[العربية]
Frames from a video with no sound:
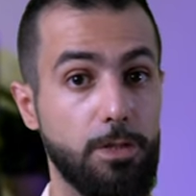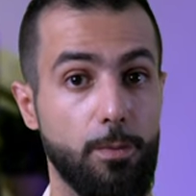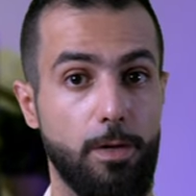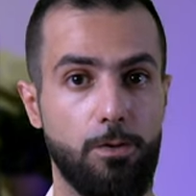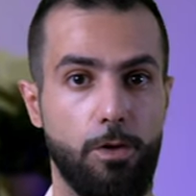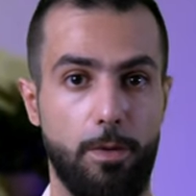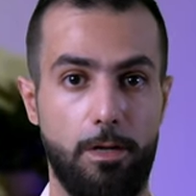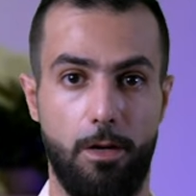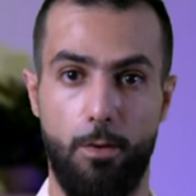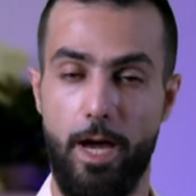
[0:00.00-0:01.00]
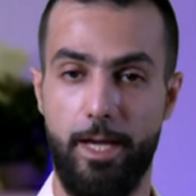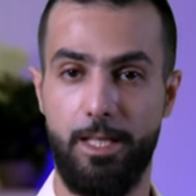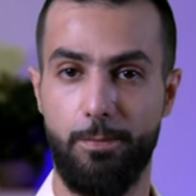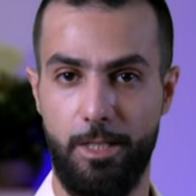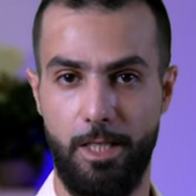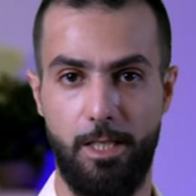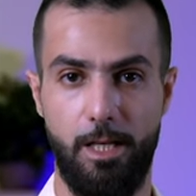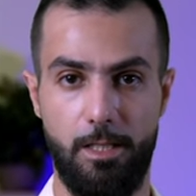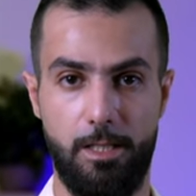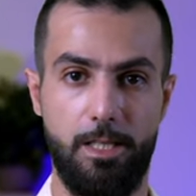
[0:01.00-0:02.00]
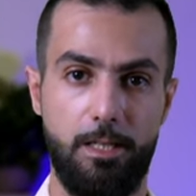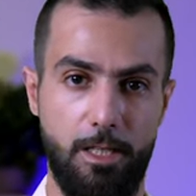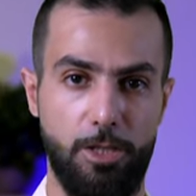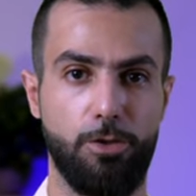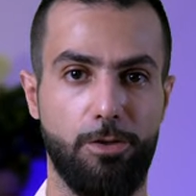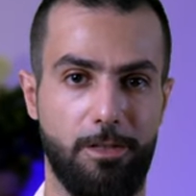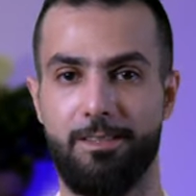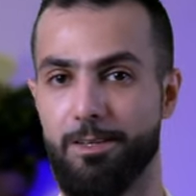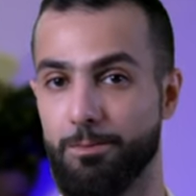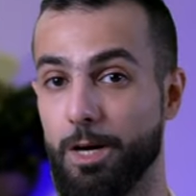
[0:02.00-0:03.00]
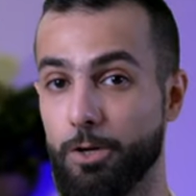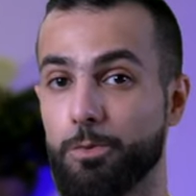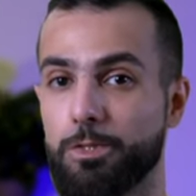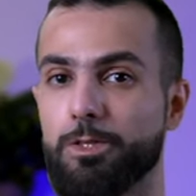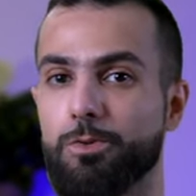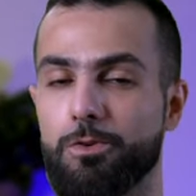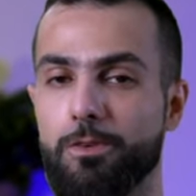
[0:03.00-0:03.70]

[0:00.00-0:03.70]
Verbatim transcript: التبرع مرة واحدة من خلال زر الشكر معكم الدكتور